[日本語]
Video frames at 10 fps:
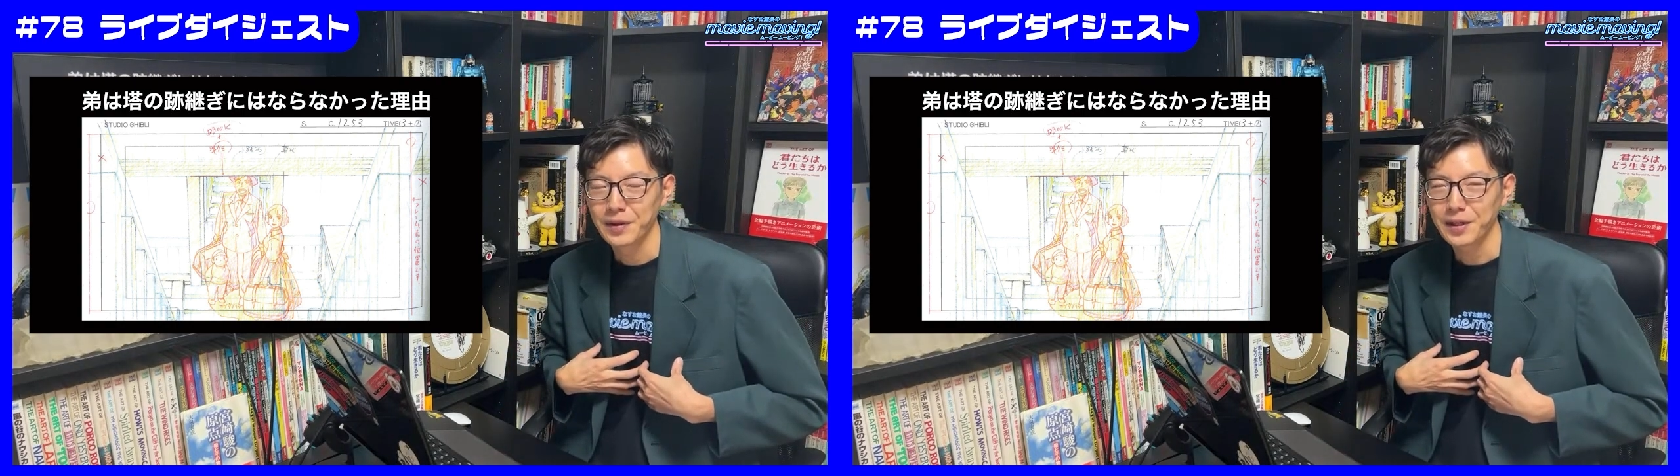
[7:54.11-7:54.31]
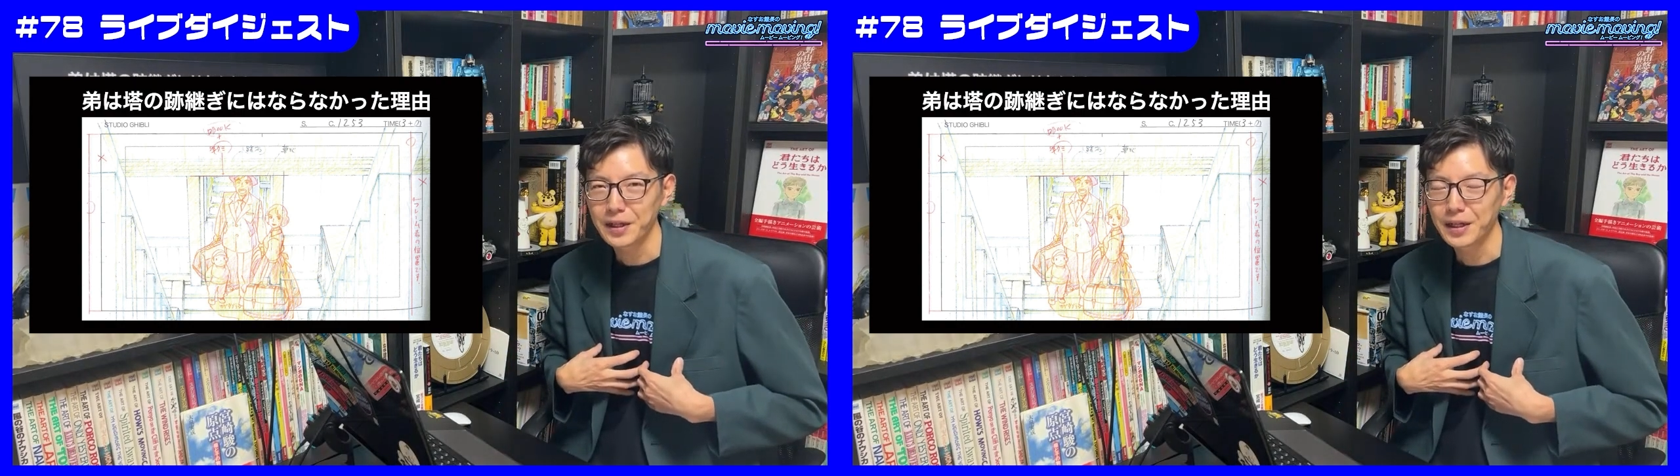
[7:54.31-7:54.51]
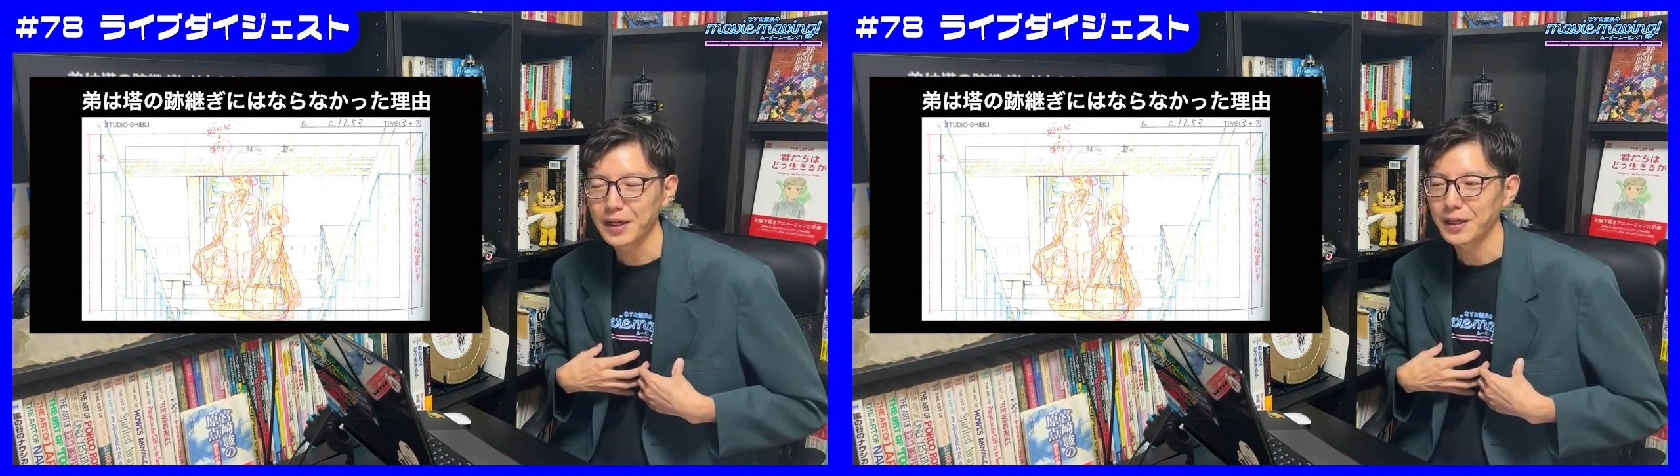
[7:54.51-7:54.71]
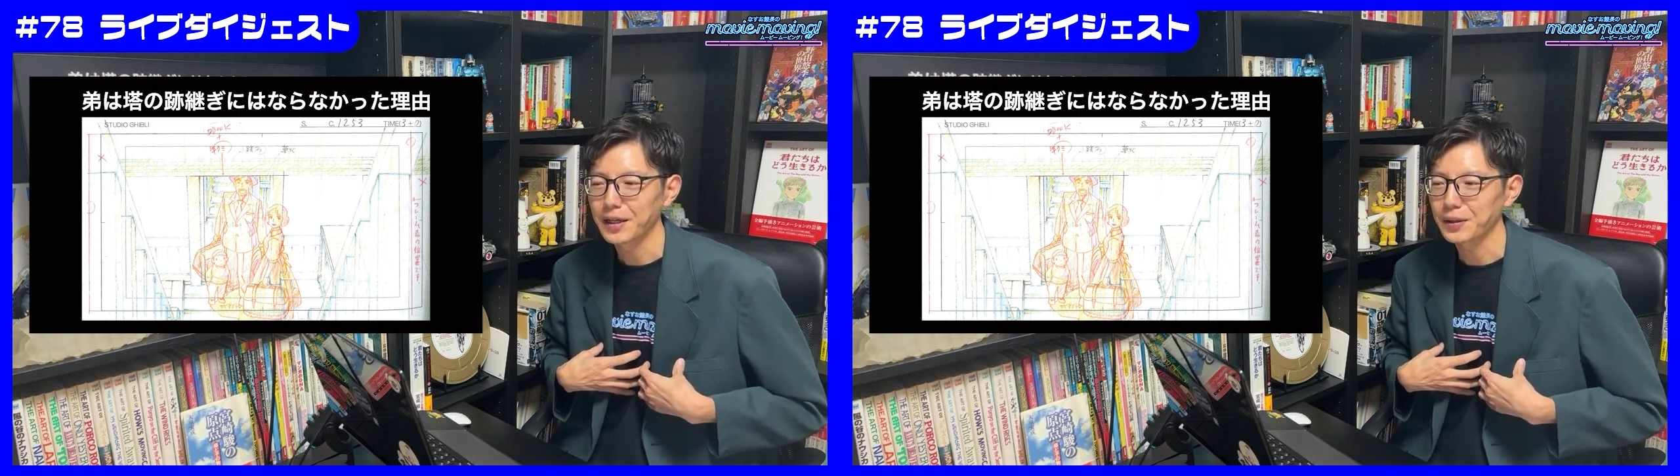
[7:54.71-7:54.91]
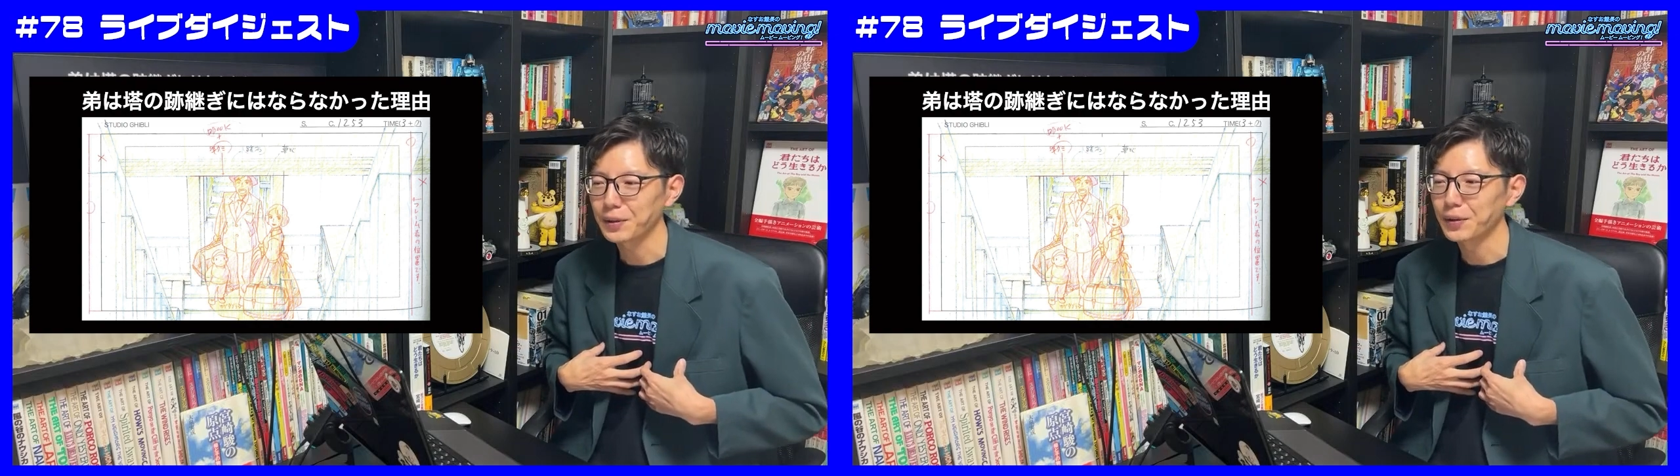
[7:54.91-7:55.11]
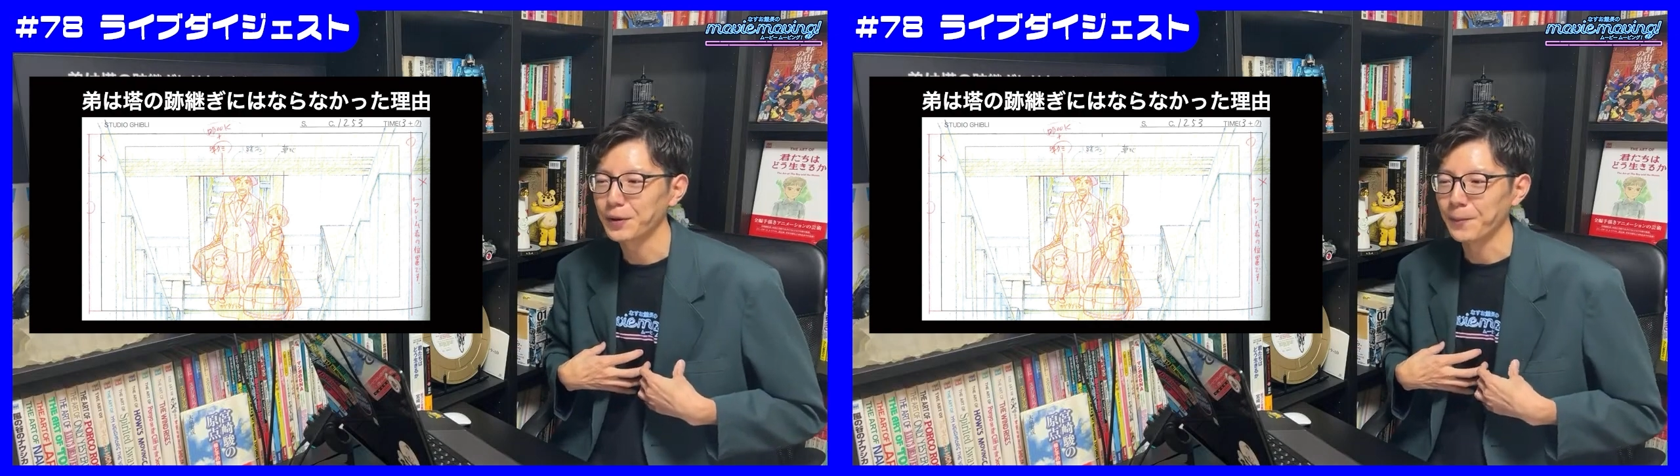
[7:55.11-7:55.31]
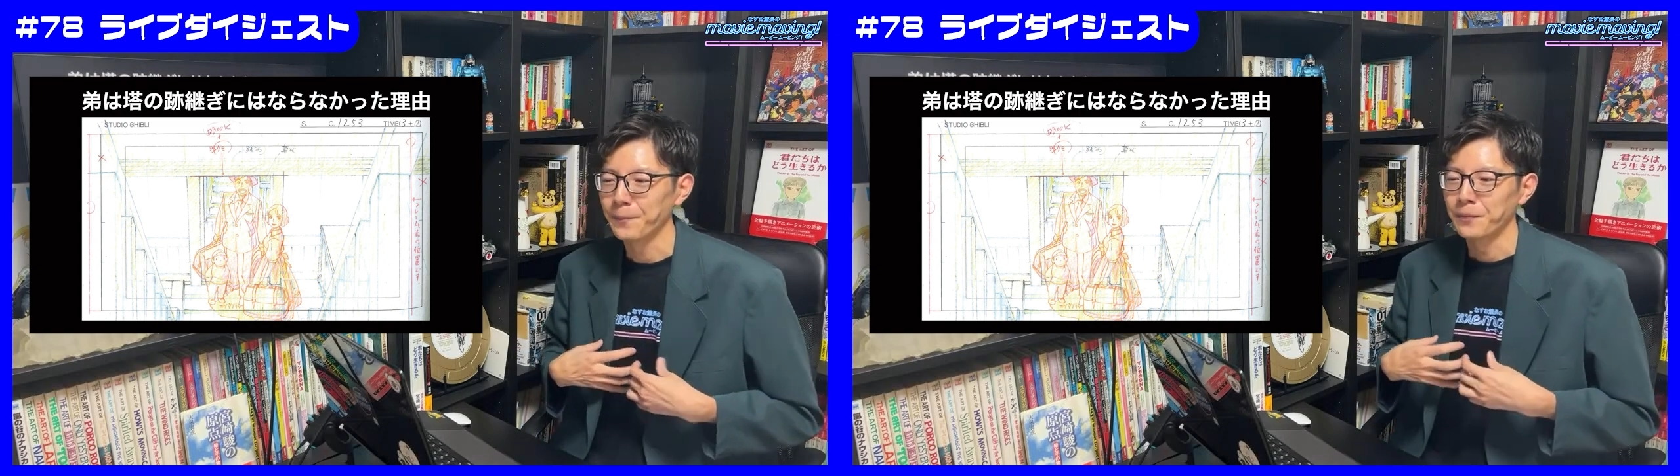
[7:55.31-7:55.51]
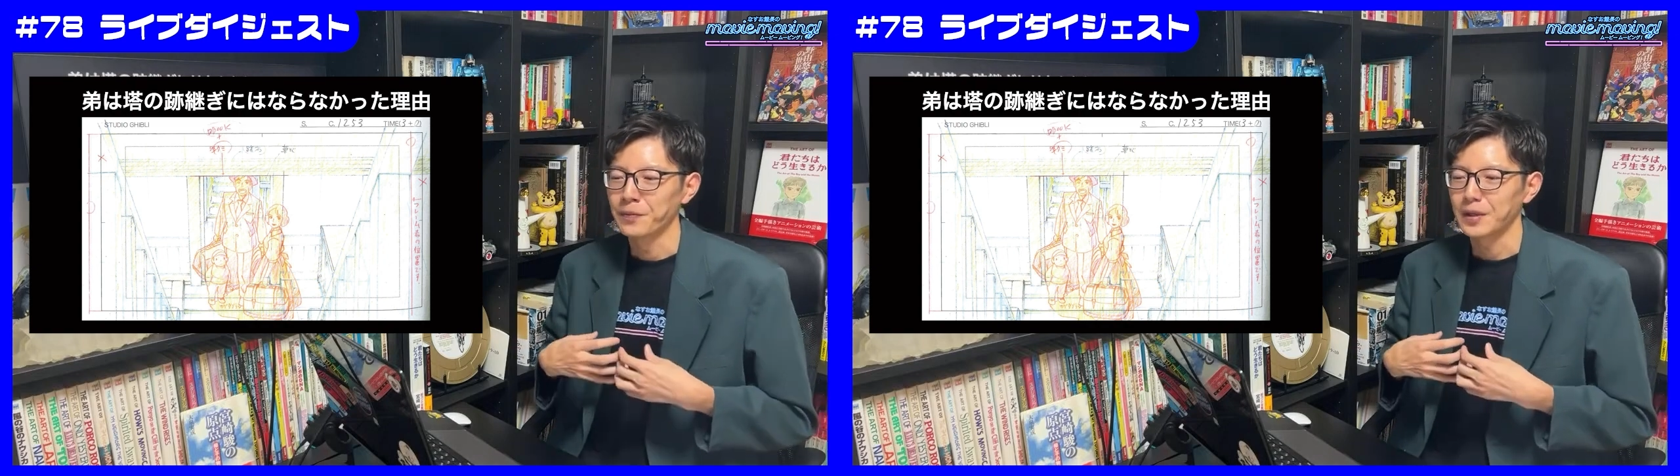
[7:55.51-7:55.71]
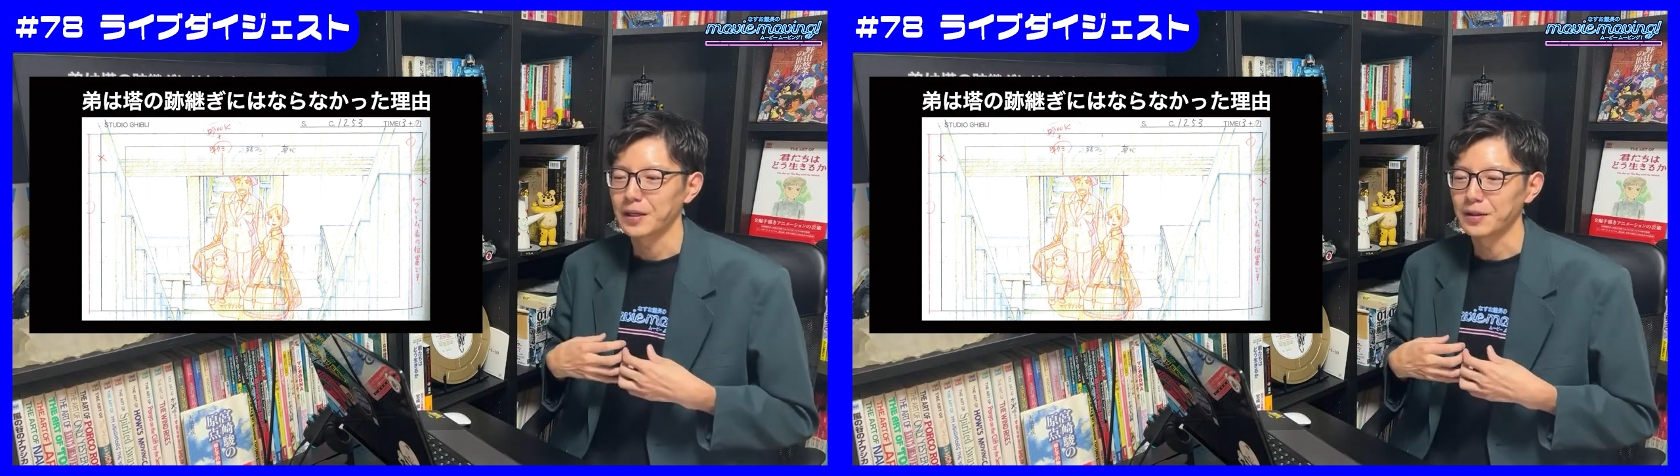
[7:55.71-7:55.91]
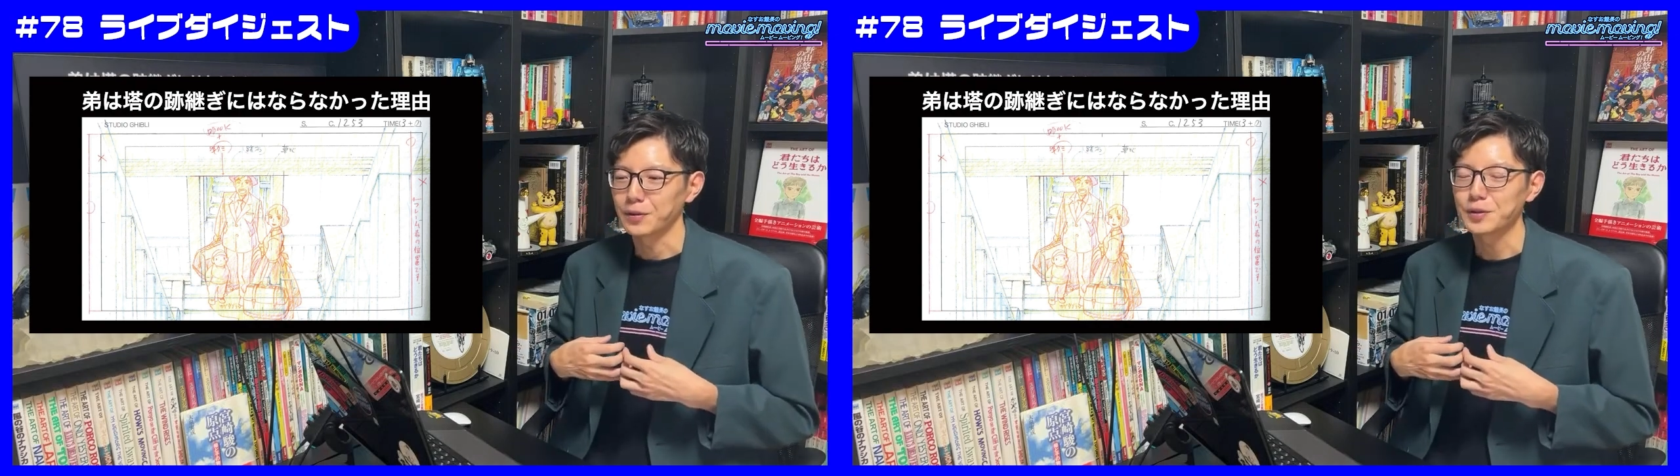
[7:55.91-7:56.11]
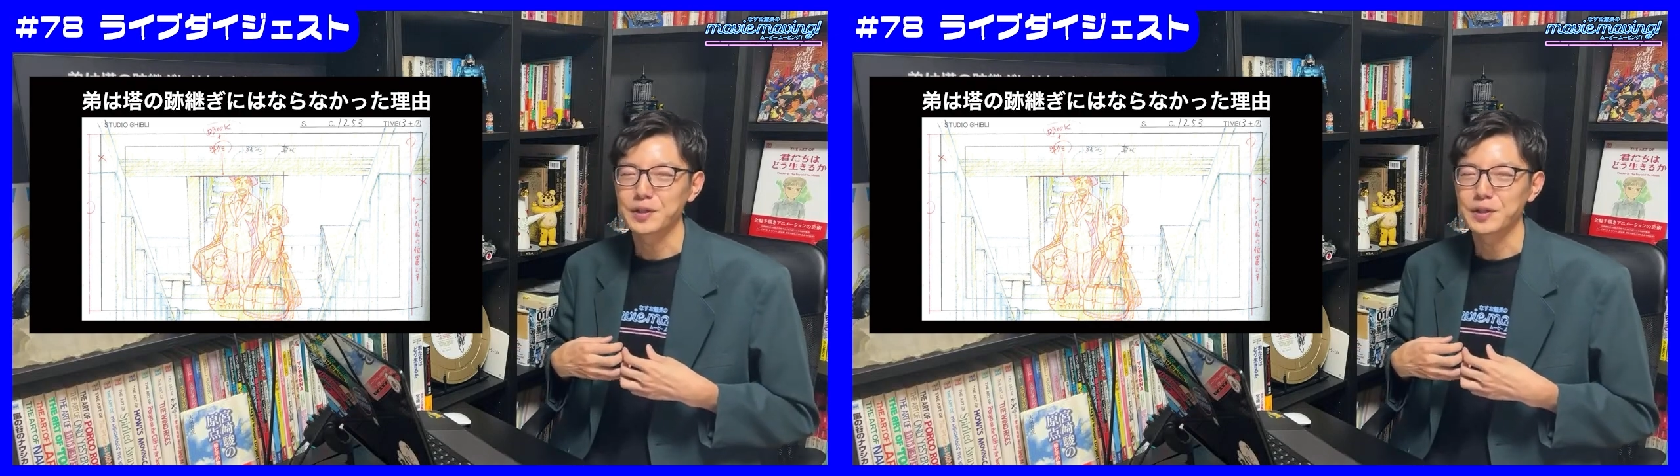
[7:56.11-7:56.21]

だから、えーと、と